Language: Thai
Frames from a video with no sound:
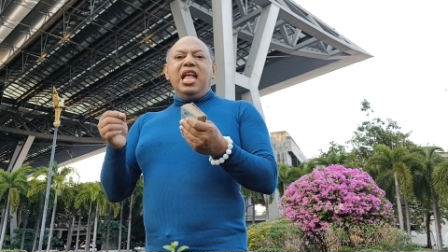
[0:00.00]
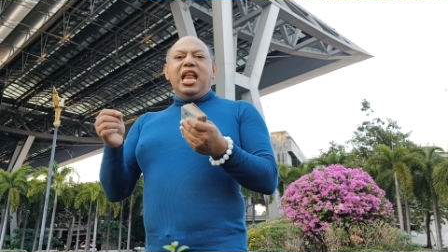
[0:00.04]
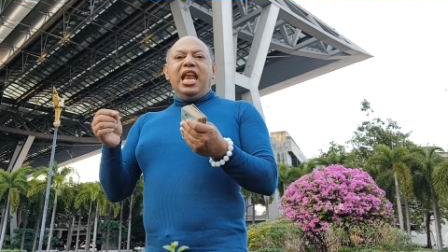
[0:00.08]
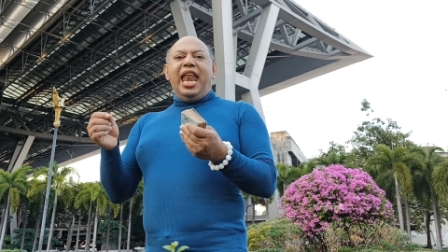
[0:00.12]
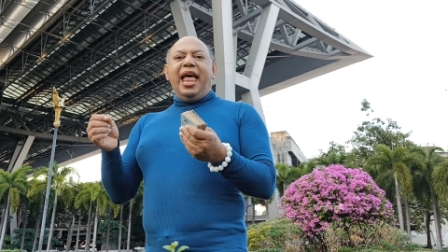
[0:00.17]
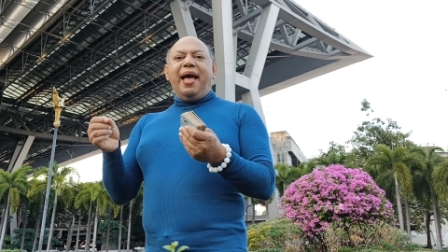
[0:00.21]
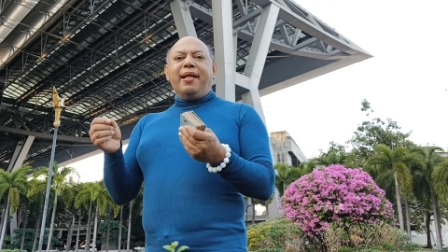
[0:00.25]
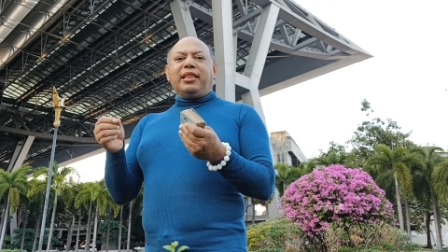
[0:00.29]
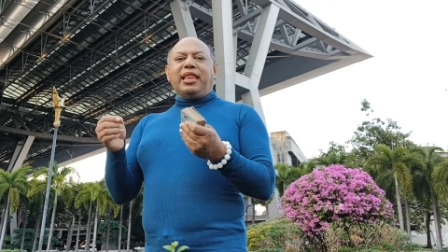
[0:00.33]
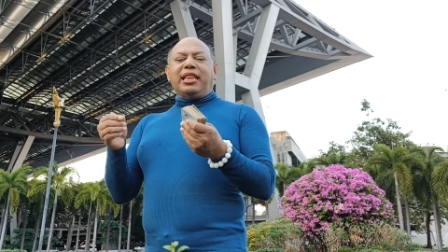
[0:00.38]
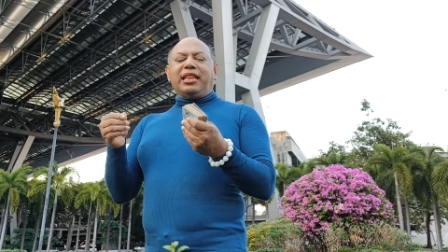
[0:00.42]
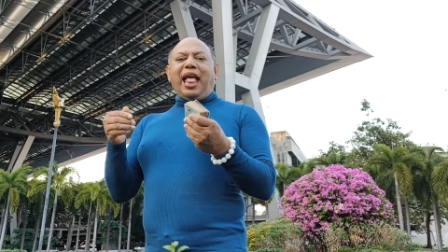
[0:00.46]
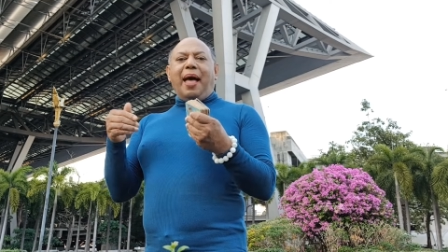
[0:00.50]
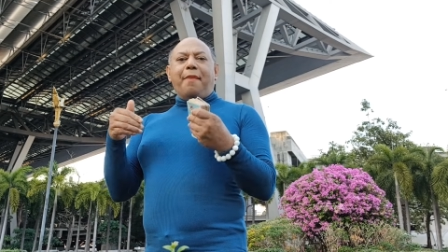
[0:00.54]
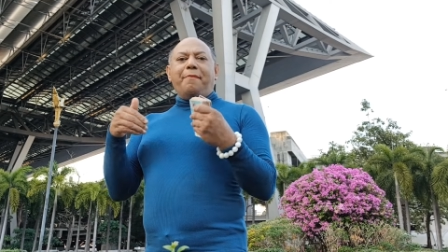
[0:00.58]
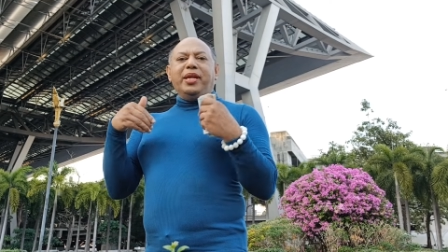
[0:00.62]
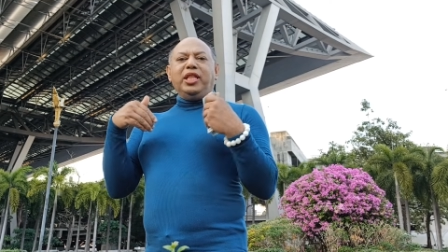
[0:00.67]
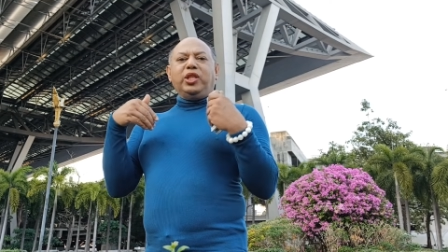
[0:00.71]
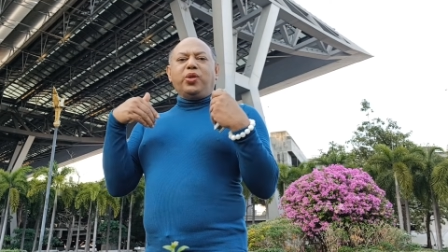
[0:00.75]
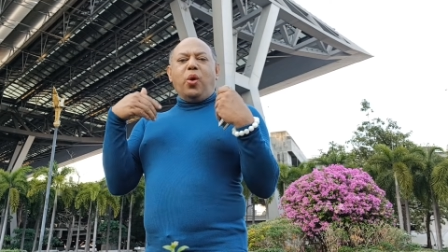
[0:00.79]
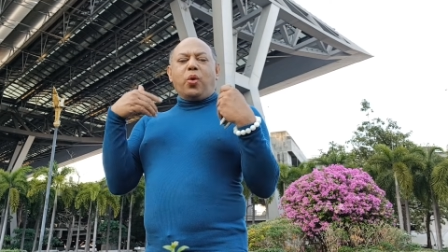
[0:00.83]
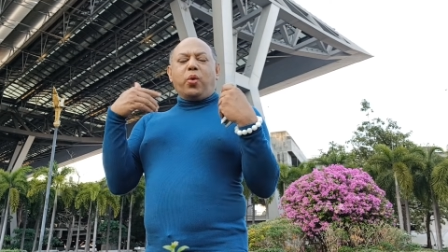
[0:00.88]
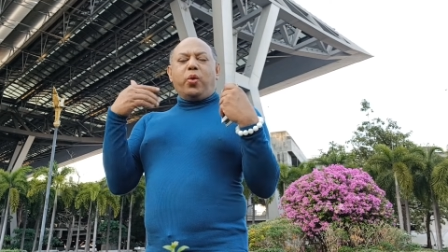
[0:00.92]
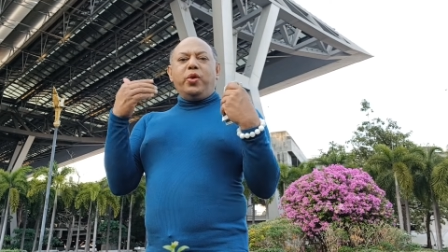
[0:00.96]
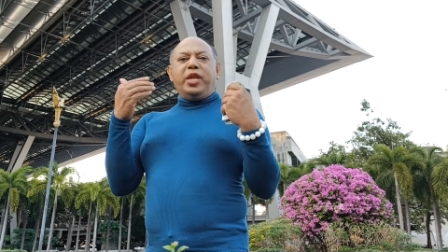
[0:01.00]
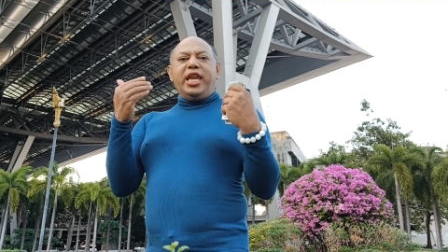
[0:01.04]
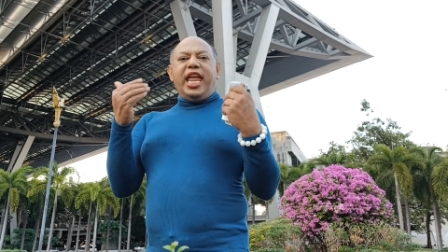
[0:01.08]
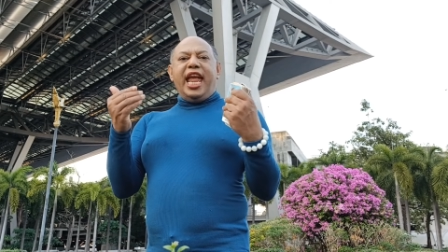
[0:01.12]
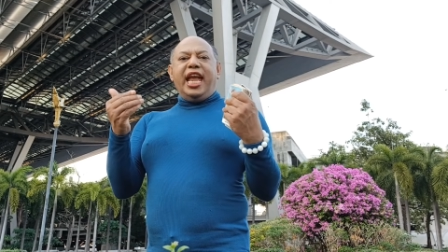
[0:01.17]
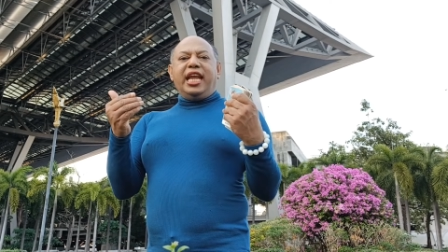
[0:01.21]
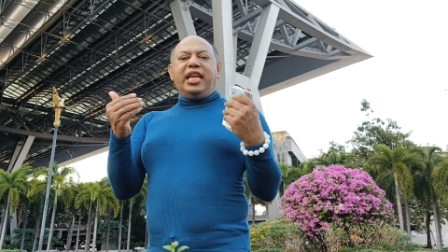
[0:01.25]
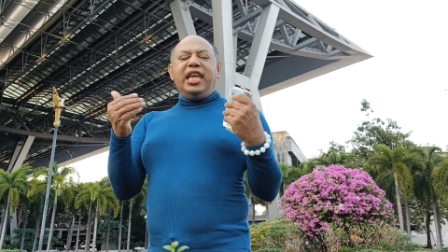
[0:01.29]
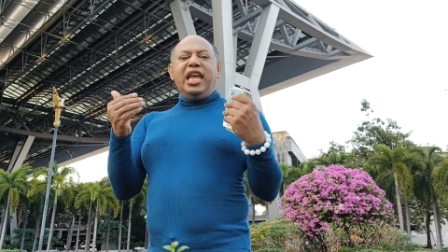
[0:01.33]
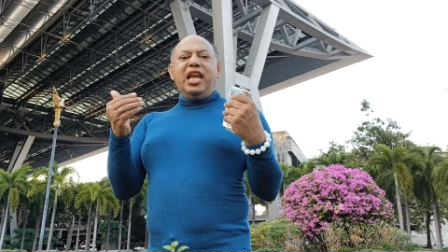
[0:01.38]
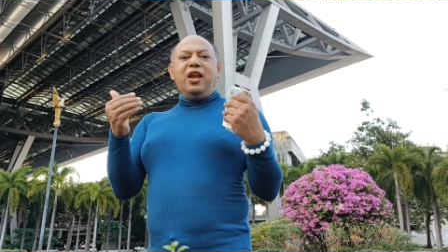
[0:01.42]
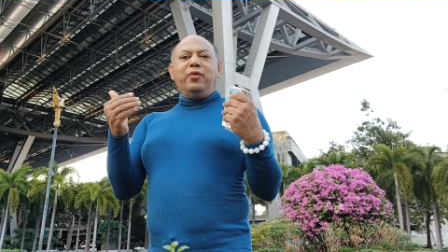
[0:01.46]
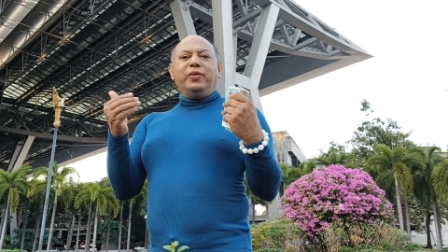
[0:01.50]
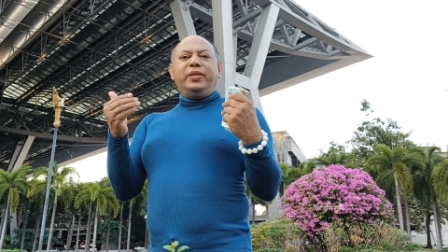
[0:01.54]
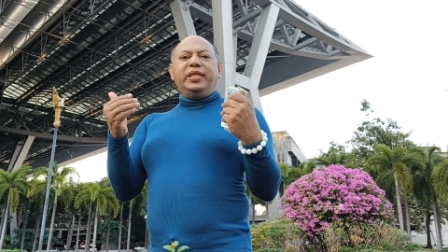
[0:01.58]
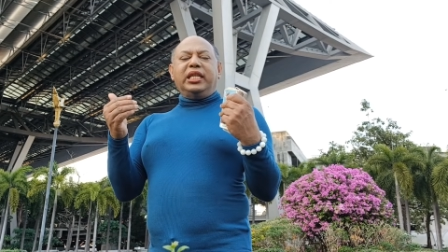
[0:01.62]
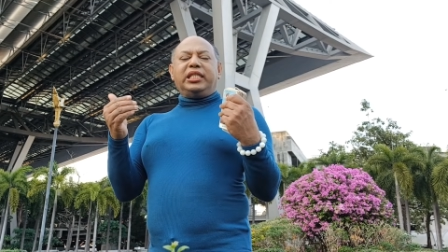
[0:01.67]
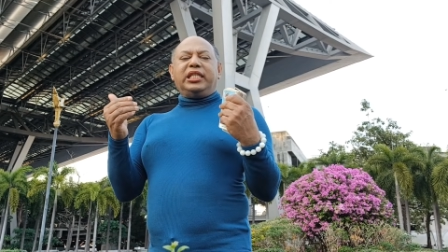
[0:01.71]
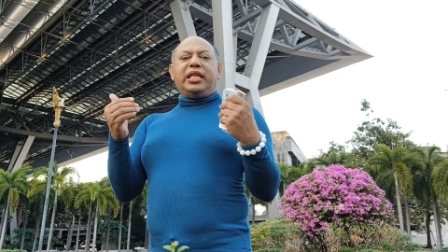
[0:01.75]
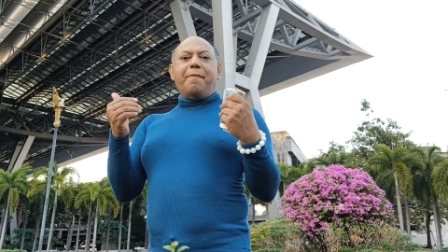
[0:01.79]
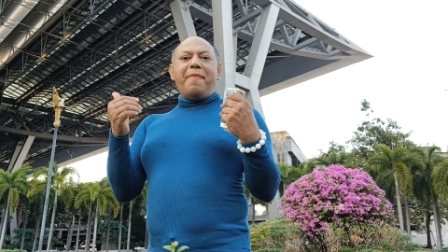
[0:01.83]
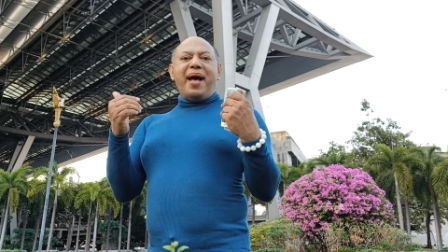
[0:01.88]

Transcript: และทำให้ตัวคุณเองยิ่งรู้สึกส